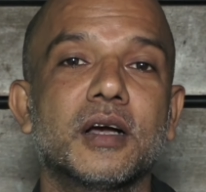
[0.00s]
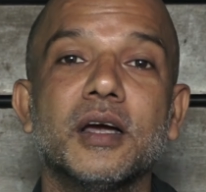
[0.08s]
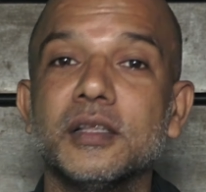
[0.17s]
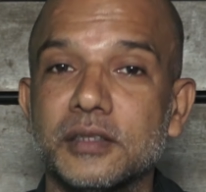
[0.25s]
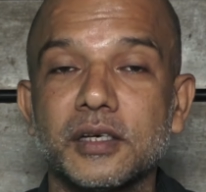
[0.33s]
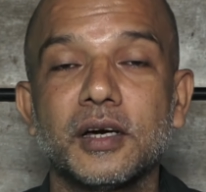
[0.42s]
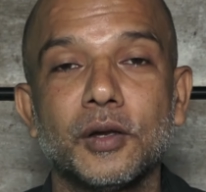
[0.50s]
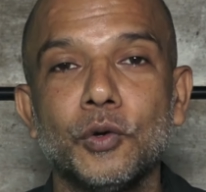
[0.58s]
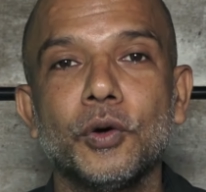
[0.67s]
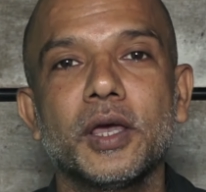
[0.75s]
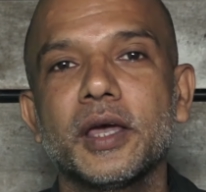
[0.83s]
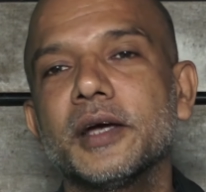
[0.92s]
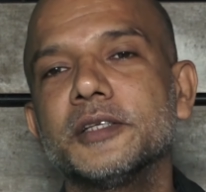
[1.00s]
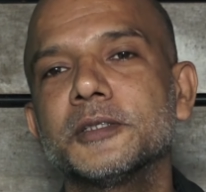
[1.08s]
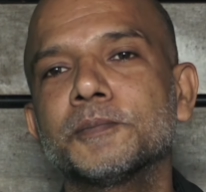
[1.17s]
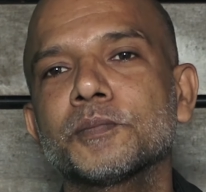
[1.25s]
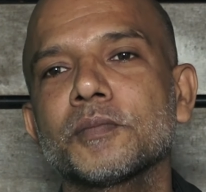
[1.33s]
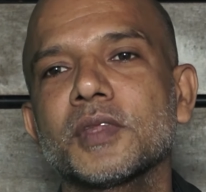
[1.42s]
का इंतकाल हो गया है
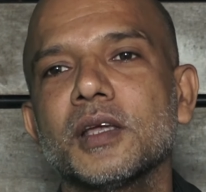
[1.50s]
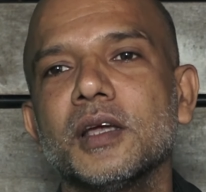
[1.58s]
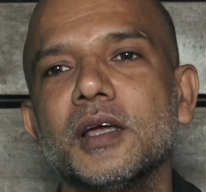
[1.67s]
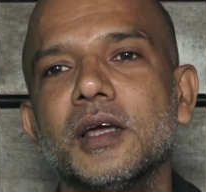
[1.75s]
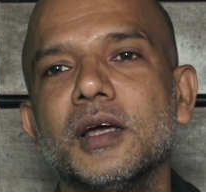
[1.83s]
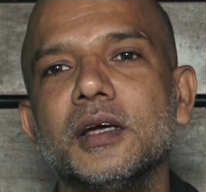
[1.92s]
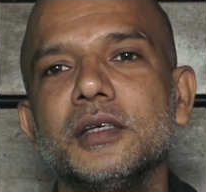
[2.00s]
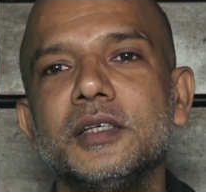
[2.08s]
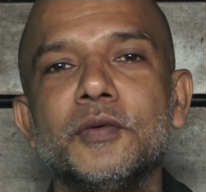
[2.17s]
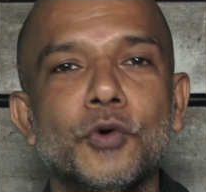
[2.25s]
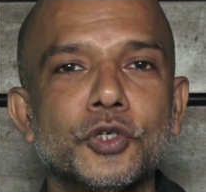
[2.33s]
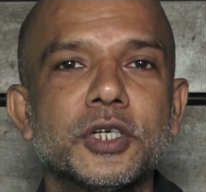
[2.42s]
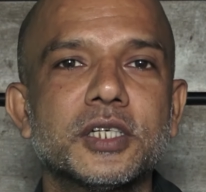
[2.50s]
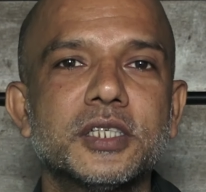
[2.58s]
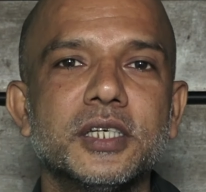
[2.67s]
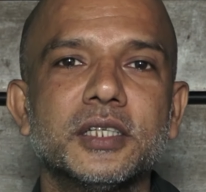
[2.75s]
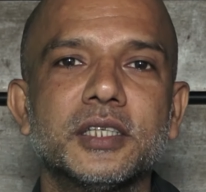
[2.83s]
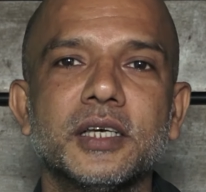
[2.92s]
आज ये वो
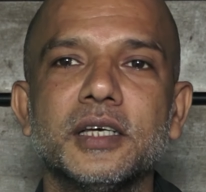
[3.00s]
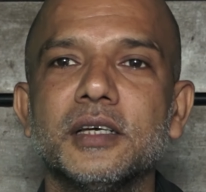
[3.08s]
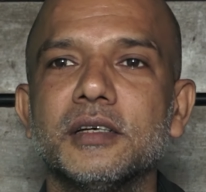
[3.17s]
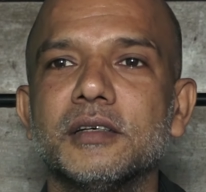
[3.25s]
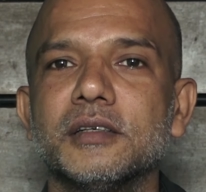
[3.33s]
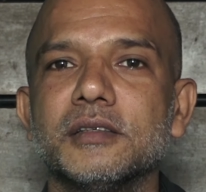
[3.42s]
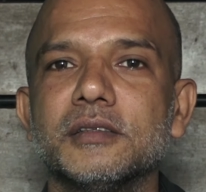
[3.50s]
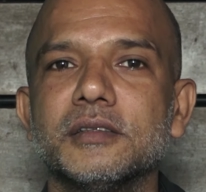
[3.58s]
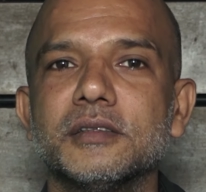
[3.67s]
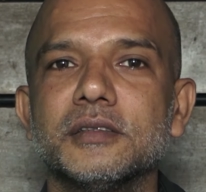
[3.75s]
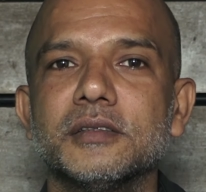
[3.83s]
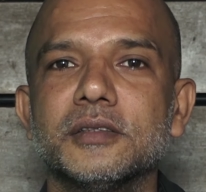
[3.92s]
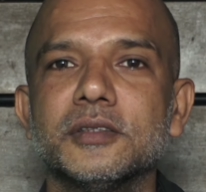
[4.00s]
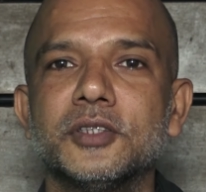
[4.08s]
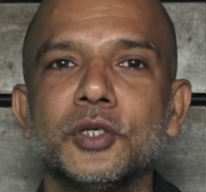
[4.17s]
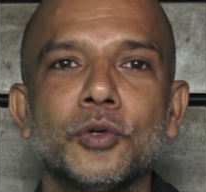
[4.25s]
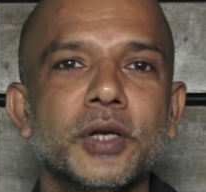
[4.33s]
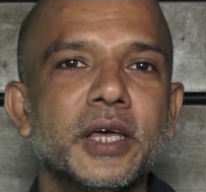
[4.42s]
शख्सियत हैं
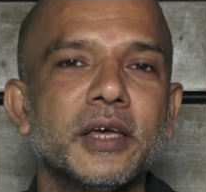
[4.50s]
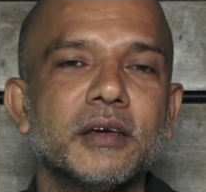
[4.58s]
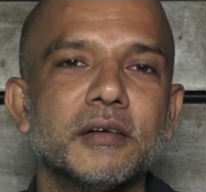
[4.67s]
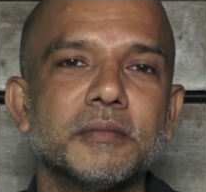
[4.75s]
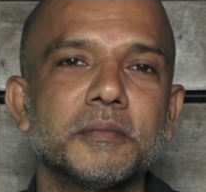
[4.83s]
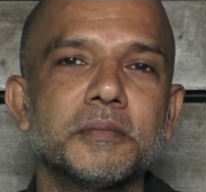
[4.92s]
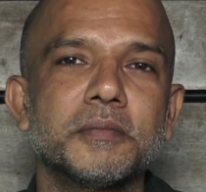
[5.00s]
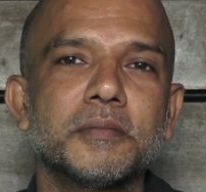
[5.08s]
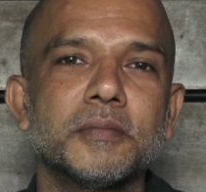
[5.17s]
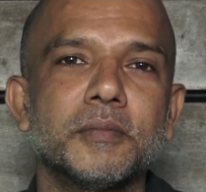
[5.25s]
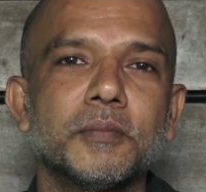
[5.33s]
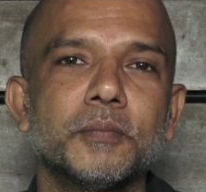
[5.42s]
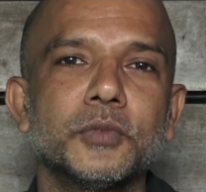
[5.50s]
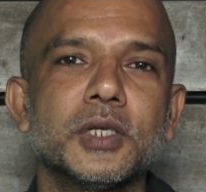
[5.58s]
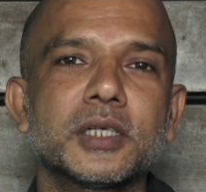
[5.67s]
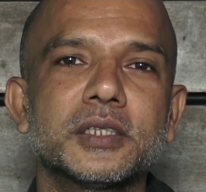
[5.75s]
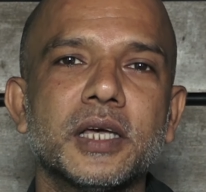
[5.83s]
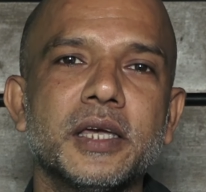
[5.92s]
जिन्होंने मुझे
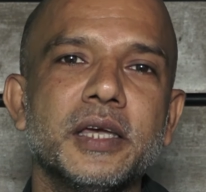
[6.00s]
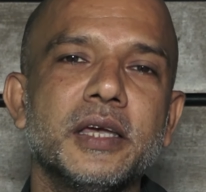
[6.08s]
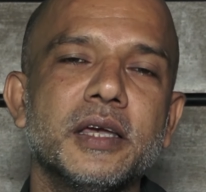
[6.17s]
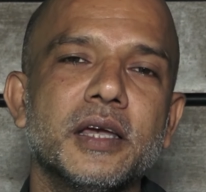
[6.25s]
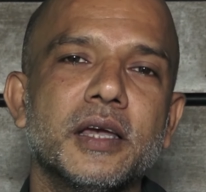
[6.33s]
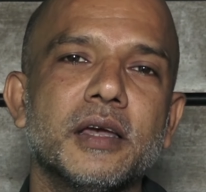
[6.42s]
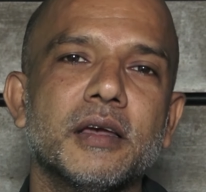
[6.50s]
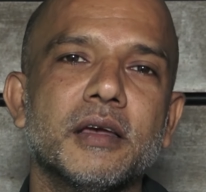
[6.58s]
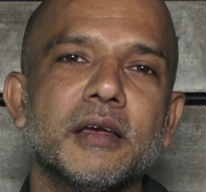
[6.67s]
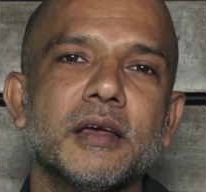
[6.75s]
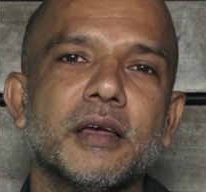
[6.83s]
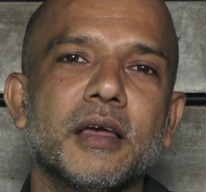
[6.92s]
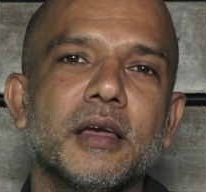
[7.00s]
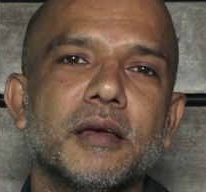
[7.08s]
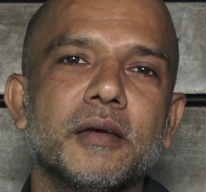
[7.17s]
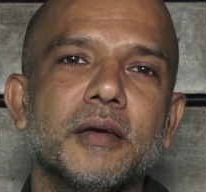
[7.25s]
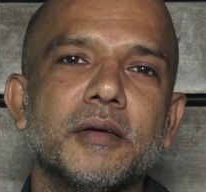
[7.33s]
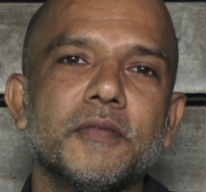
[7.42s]
लगता है कि
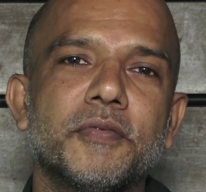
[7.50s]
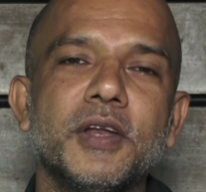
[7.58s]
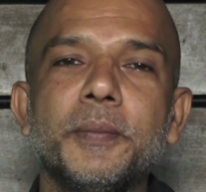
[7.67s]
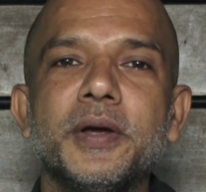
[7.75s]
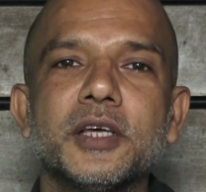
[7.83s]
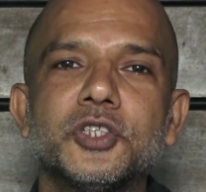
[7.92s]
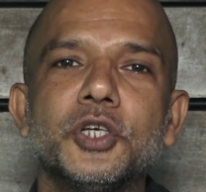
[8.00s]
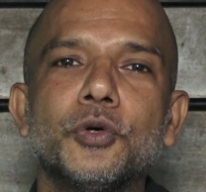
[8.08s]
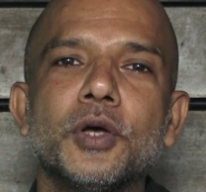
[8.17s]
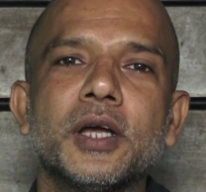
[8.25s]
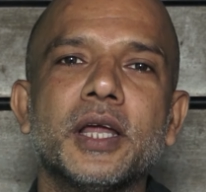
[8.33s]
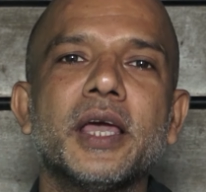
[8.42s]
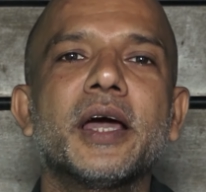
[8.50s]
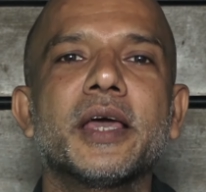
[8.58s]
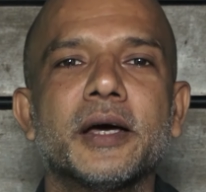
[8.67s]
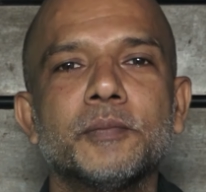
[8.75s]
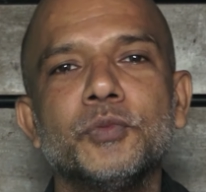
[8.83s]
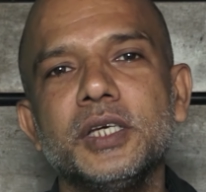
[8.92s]
फिल्म इंडस्ट्री को एक नए
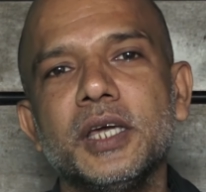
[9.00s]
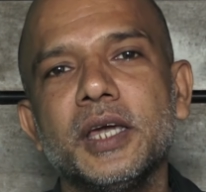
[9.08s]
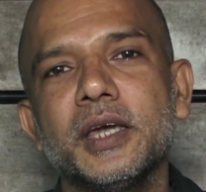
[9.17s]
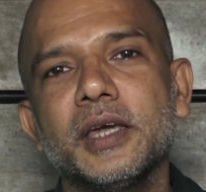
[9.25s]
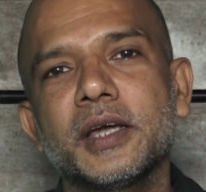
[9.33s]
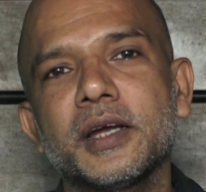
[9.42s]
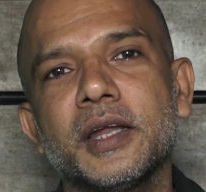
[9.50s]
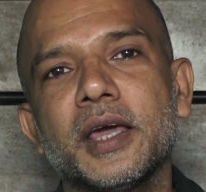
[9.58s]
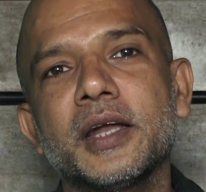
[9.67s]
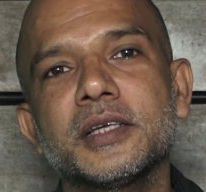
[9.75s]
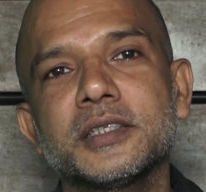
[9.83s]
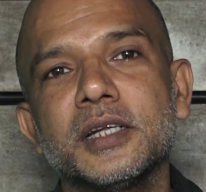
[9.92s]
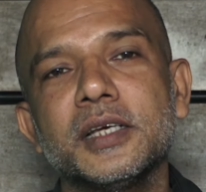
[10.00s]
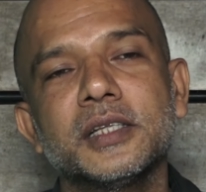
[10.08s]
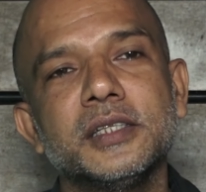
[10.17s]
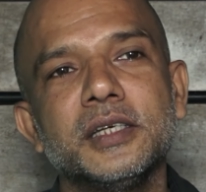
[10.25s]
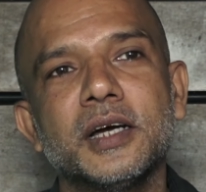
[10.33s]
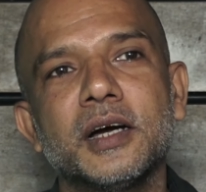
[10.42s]
आयाम दिए एक नया नज़रिया
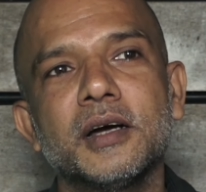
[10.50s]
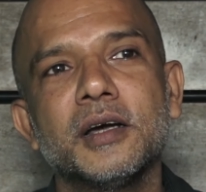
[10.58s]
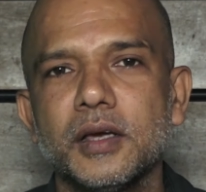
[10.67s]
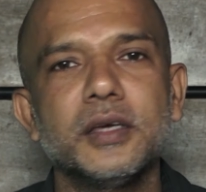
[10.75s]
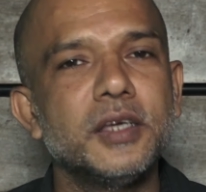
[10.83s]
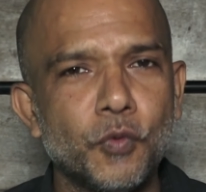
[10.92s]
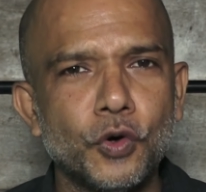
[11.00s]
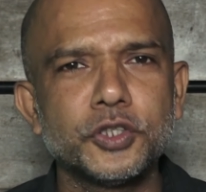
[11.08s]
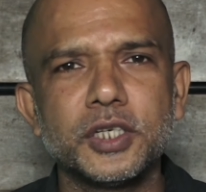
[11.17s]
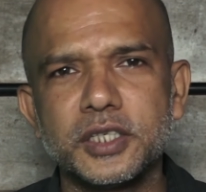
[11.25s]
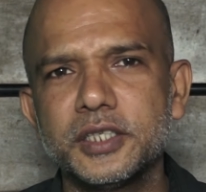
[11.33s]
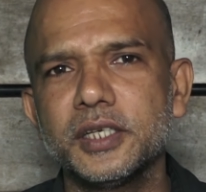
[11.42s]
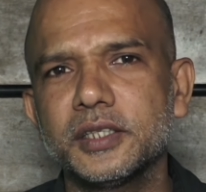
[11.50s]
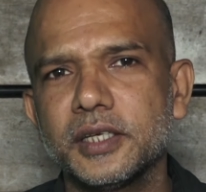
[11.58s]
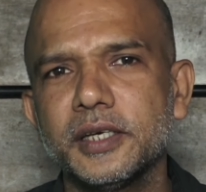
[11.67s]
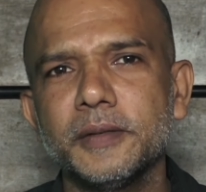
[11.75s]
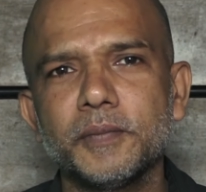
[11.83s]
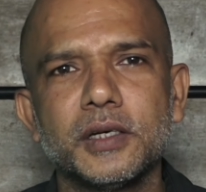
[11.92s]
दिया ये वो शख्सियत हैं